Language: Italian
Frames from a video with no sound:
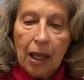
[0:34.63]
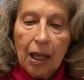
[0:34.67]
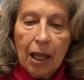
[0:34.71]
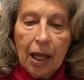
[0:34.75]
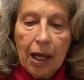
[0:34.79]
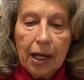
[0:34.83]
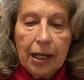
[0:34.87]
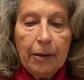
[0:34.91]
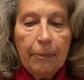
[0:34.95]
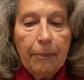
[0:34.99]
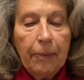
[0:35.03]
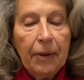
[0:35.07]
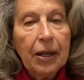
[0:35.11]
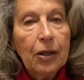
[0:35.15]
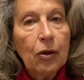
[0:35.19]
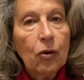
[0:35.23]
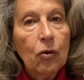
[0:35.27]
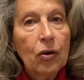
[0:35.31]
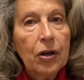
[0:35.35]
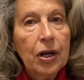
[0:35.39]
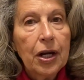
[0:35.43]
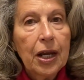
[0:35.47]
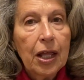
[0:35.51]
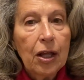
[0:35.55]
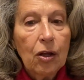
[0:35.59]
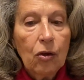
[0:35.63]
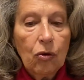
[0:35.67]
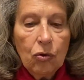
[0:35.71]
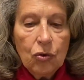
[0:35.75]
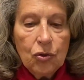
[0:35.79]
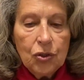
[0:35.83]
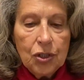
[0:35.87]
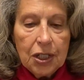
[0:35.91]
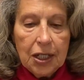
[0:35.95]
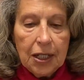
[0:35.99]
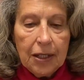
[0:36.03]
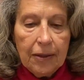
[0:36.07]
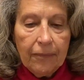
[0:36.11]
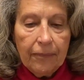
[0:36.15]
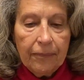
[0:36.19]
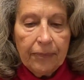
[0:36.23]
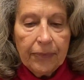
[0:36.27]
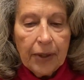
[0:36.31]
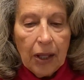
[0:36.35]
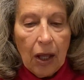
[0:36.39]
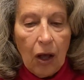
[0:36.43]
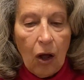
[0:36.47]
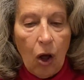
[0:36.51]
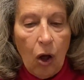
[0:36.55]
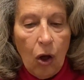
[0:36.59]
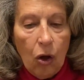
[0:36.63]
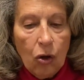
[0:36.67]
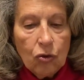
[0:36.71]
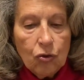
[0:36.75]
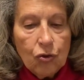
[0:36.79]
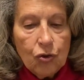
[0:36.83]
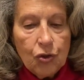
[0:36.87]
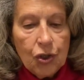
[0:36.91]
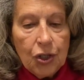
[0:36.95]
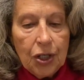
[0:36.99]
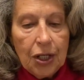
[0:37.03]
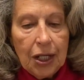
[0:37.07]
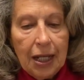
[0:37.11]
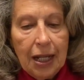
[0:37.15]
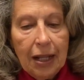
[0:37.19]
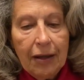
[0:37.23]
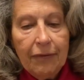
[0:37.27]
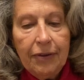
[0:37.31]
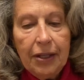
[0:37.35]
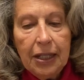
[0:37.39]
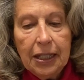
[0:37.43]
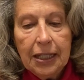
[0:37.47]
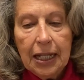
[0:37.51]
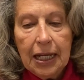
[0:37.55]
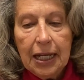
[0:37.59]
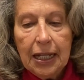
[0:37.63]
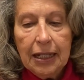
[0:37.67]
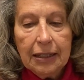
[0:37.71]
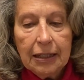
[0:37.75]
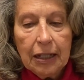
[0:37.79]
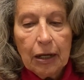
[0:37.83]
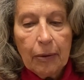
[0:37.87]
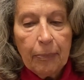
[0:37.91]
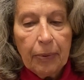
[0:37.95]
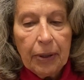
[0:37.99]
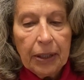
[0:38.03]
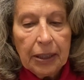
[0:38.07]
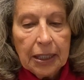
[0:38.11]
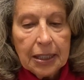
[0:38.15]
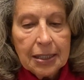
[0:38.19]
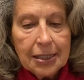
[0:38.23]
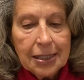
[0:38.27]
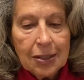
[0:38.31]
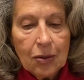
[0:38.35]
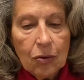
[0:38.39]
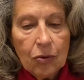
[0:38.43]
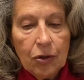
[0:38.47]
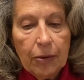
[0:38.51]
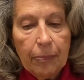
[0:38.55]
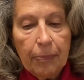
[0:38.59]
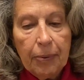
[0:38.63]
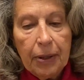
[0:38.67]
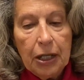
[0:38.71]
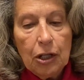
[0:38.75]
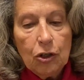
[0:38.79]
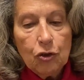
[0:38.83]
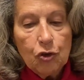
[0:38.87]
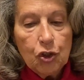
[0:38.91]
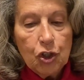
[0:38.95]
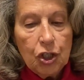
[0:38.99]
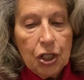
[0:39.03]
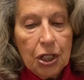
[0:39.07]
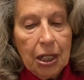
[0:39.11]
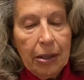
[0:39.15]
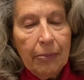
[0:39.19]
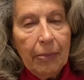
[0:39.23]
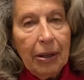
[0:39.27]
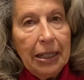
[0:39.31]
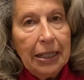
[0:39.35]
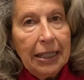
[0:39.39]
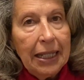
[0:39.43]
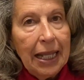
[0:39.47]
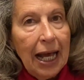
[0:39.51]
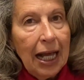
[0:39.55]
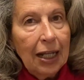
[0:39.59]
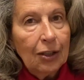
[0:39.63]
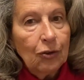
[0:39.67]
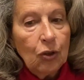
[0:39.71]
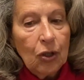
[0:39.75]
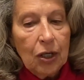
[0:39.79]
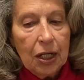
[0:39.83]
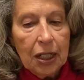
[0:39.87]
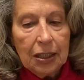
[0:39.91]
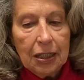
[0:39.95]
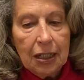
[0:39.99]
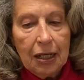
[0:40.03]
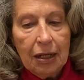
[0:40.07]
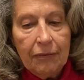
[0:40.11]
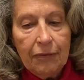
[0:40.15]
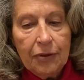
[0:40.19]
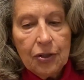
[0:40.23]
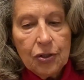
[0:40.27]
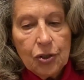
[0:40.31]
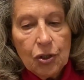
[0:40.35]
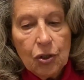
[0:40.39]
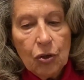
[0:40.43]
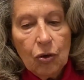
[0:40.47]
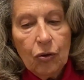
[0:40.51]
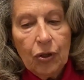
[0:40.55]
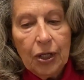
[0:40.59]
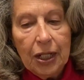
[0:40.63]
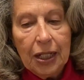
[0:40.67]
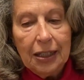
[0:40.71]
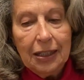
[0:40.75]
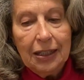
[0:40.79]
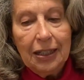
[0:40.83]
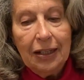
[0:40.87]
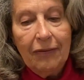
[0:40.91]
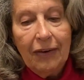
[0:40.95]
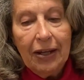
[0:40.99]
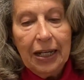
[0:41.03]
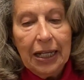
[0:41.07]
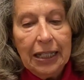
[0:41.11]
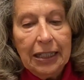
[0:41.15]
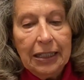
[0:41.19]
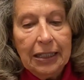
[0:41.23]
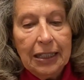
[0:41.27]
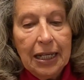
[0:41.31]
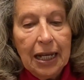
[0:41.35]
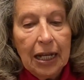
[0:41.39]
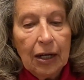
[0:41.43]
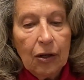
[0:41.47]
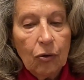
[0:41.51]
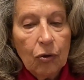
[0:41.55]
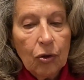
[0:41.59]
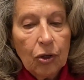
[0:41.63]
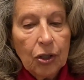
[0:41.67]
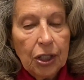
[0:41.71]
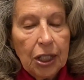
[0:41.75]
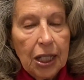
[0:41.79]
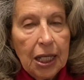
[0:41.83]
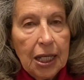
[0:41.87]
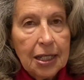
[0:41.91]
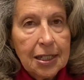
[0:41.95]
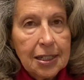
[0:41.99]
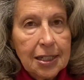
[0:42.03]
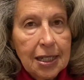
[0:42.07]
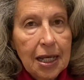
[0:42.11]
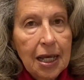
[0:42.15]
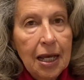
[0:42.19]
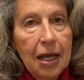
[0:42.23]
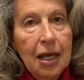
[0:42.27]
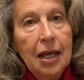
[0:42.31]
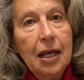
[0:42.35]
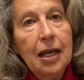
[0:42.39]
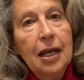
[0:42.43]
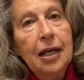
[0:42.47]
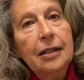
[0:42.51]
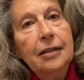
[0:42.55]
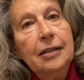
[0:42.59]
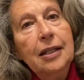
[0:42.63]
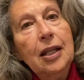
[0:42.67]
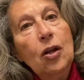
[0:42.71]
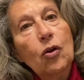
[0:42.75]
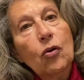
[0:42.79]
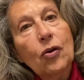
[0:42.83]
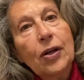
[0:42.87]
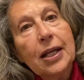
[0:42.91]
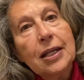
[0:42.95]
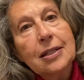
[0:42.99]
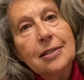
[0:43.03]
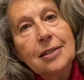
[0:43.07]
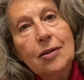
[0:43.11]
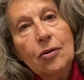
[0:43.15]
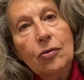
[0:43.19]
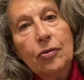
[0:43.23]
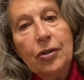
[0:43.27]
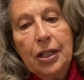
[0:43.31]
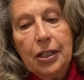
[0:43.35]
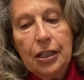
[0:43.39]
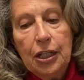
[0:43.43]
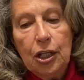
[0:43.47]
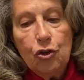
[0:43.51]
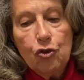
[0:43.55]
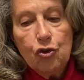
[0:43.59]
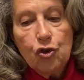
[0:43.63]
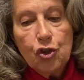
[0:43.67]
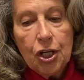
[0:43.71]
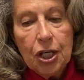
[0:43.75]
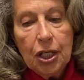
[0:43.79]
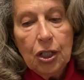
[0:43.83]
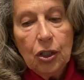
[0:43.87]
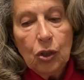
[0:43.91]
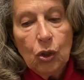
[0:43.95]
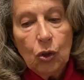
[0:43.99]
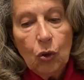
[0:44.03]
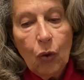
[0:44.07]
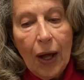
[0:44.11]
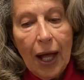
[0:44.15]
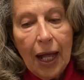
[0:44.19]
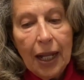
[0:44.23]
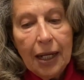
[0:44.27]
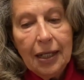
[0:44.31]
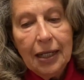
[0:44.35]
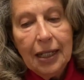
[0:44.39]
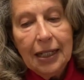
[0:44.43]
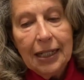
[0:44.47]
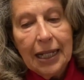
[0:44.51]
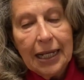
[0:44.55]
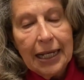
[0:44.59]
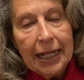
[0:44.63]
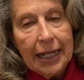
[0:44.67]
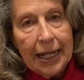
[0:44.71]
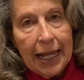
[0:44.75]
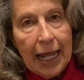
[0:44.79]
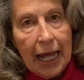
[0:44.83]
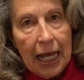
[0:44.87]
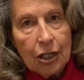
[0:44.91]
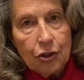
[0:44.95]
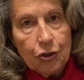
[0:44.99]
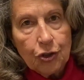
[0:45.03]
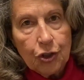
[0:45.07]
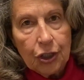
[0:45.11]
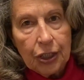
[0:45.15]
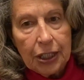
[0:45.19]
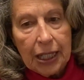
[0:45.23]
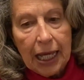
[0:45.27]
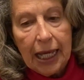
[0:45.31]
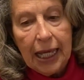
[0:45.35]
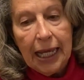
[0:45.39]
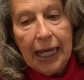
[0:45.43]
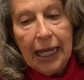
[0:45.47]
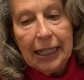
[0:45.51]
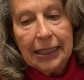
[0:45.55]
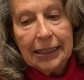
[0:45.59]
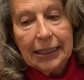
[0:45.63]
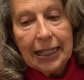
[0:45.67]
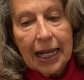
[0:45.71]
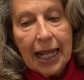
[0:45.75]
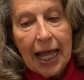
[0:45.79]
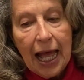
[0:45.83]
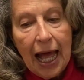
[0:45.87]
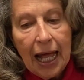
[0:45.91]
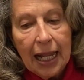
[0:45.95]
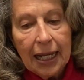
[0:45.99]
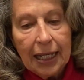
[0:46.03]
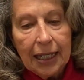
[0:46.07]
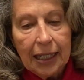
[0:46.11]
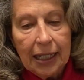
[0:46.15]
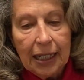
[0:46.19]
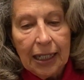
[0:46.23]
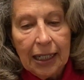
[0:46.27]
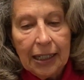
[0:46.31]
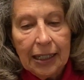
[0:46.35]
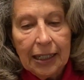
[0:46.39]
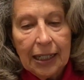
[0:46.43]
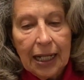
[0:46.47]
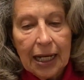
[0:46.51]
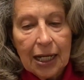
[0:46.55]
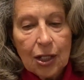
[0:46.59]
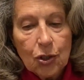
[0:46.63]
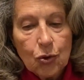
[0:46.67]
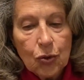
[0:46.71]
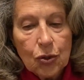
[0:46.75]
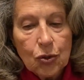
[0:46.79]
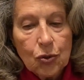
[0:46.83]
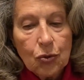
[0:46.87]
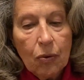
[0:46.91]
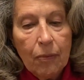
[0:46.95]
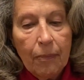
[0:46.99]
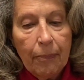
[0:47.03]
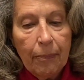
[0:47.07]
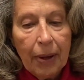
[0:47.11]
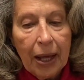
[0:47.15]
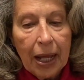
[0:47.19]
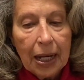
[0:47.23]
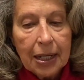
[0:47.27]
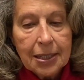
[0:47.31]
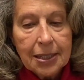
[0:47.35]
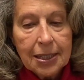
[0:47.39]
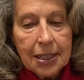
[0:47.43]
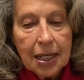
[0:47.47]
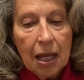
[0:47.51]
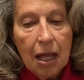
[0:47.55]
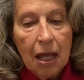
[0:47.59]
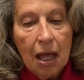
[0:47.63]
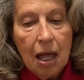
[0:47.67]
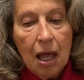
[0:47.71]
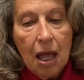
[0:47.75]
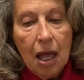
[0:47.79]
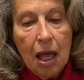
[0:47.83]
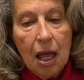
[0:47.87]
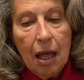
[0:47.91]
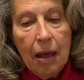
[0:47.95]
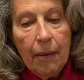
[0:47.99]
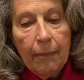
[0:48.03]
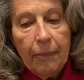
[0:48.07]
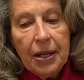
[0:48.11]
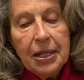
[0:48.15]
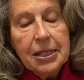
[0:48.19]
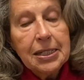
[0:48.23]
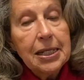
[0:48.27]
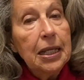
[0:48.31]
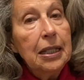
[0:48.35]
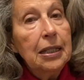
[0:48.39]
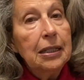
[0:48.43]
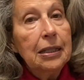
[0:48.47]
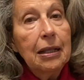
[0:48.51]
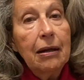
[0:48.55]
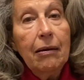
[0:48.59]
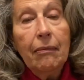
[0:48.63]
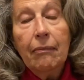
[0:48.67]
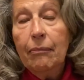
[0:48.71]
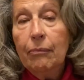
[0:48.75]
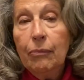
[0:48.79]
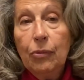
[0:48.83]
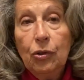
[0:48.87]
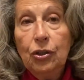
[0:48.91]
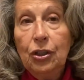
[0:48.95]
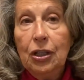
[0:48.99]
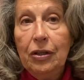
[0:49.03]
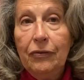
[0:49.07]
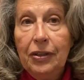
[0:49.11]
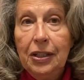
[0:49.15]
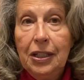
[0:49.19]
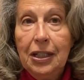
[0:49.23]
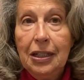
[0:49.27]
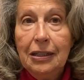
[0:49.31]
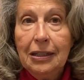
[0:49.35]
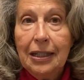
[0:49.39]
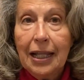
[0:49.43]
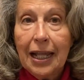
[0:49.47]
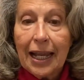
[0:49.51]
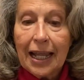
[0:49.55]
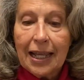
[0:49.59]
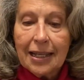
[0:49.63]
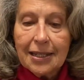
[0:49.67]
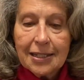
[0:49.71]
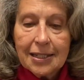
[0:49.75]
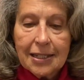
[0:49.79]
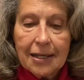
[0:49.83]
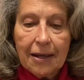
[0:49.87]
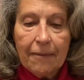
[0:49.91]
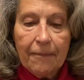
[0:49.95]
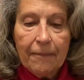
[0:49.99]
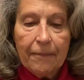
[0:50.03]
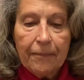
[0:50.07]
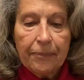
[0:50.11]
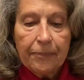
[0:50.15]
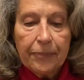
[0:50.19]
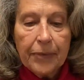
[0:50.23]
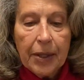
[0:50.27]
Ripercorrere così oggi la vita e le interpretazioni per il cinema, il teatro e la televisione di Valentina Cortese nell'occasione dei 100 anni dalla nascita e tre anni dalla sua scomparsa, presenta motivi di interesse.